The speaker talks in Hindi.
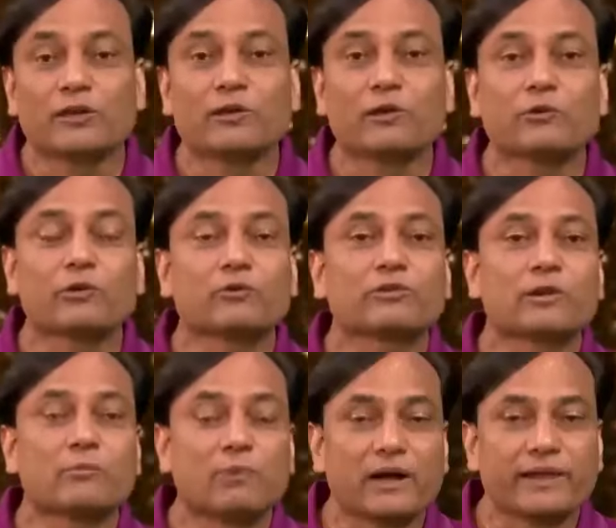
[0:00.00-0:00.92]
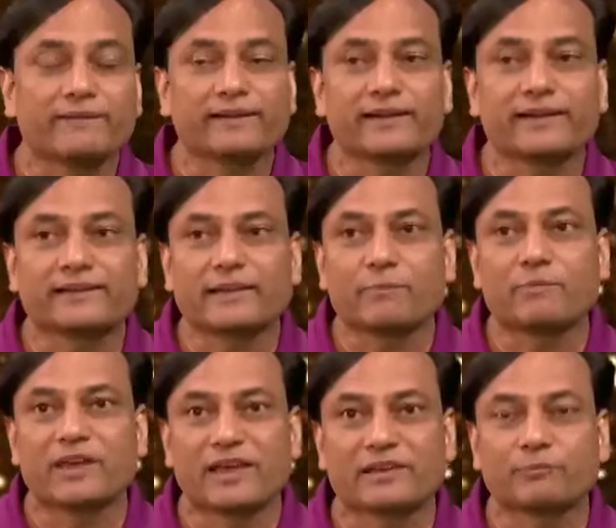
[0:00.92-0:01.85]
क्योंकि उसकी बड़ी वजह थी
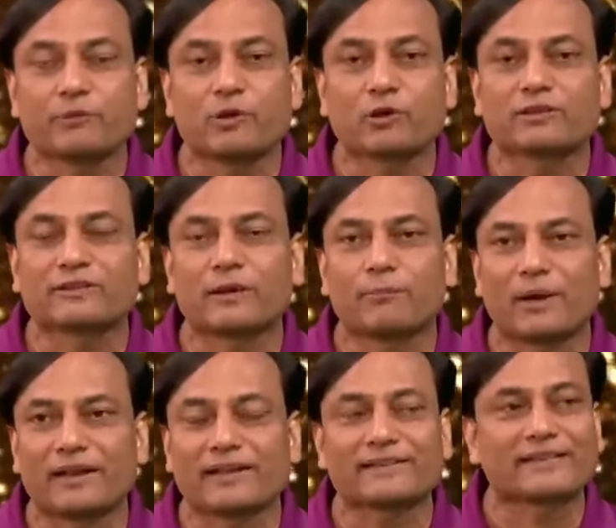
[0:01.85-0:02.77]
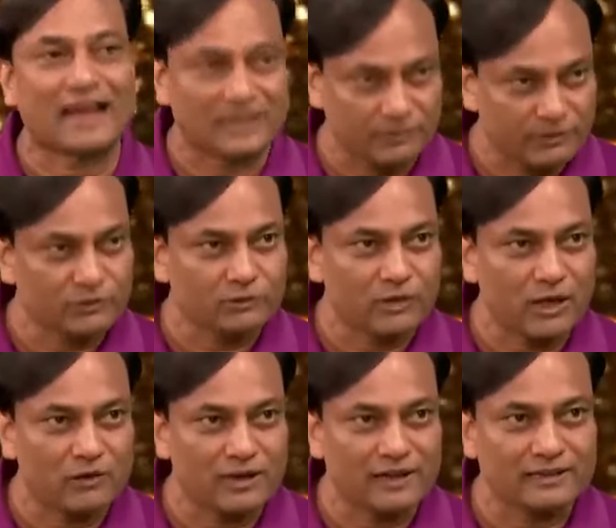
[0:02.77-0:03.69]
बीएसपी और सपा ने साथ में चुनाव
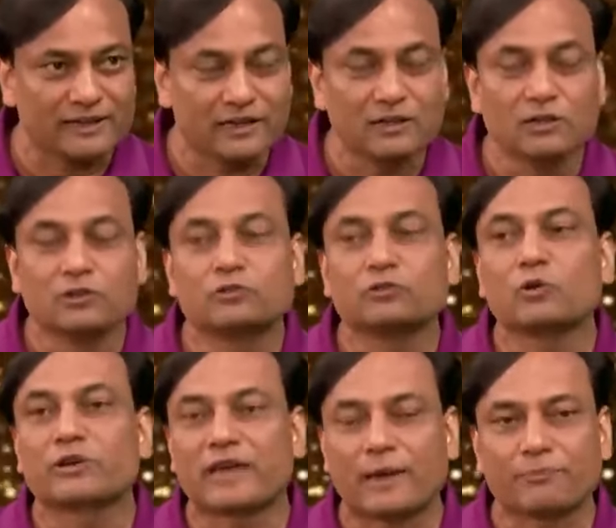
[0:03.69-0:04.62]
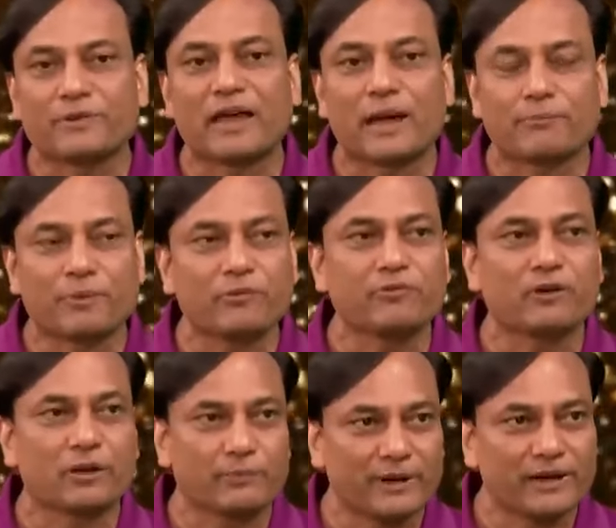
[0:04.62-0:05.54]
लड़ा था जो कि अपने आप में
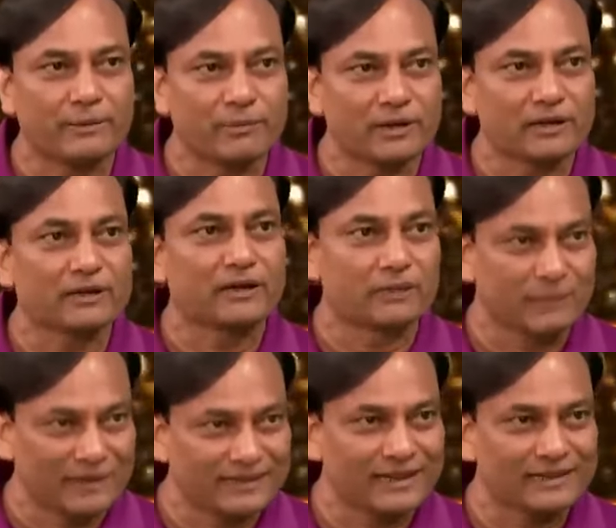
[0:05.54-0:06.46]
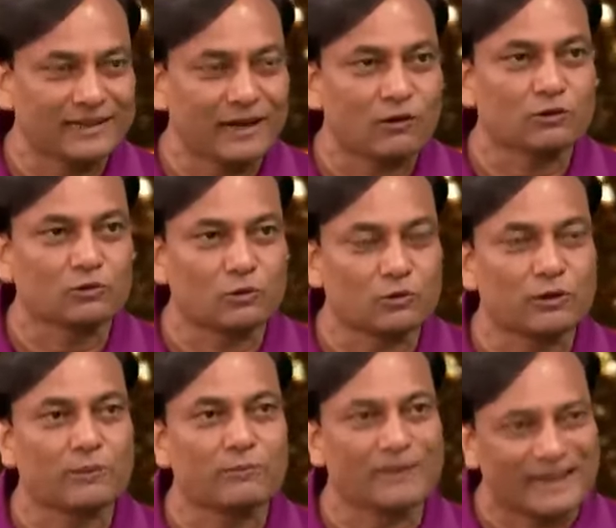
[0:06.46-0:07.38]
फॉर्मेटेबल गठबंधन था और दोनों
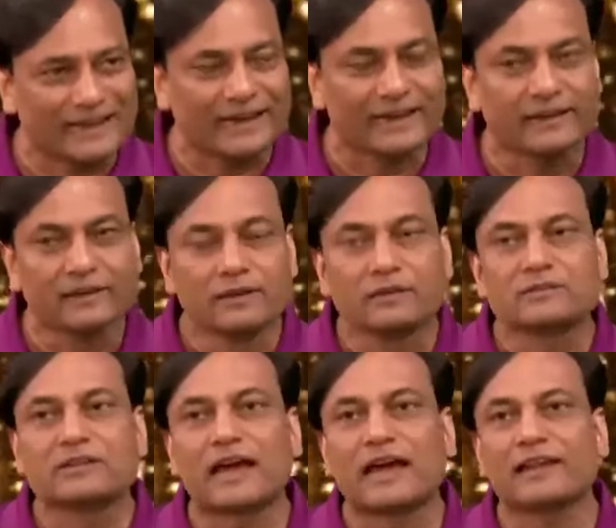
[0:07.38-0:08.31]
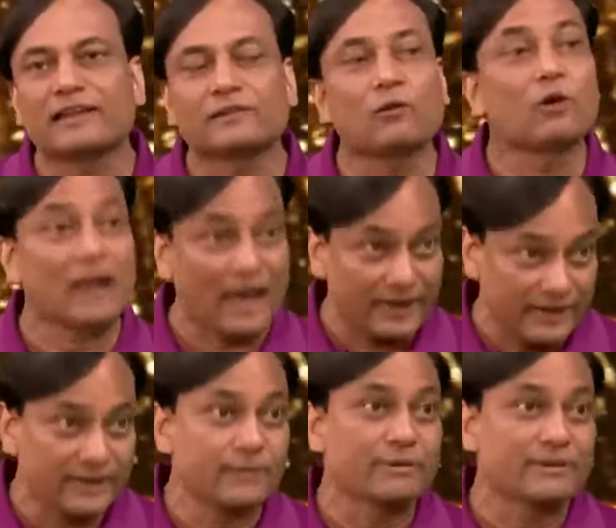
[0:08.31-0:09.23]
ने मिलके हाँ। 40 और
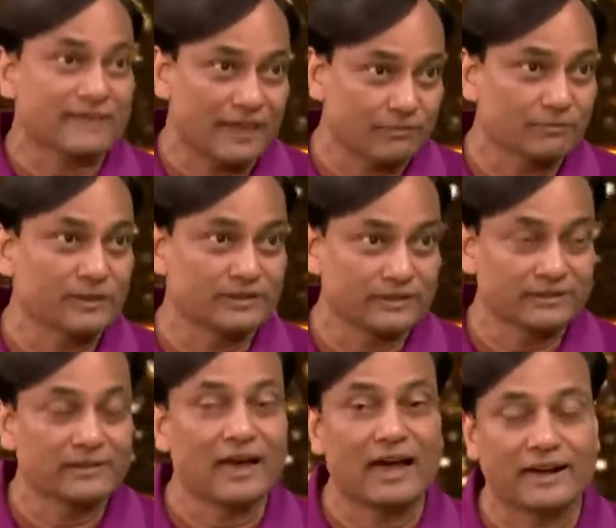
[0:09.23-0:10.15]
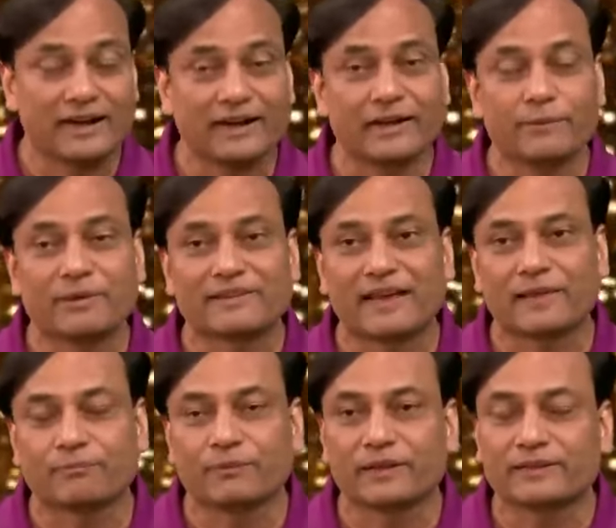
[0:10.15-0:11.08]
आरएलडी भी साथ में थी आरएलडी भी
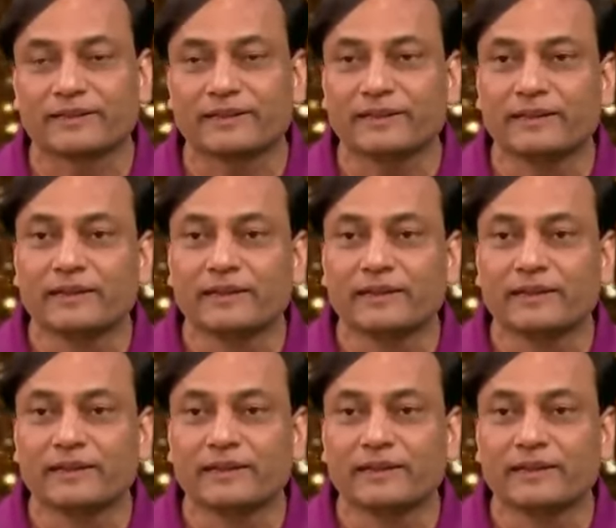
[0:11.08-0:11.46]
साथ में थी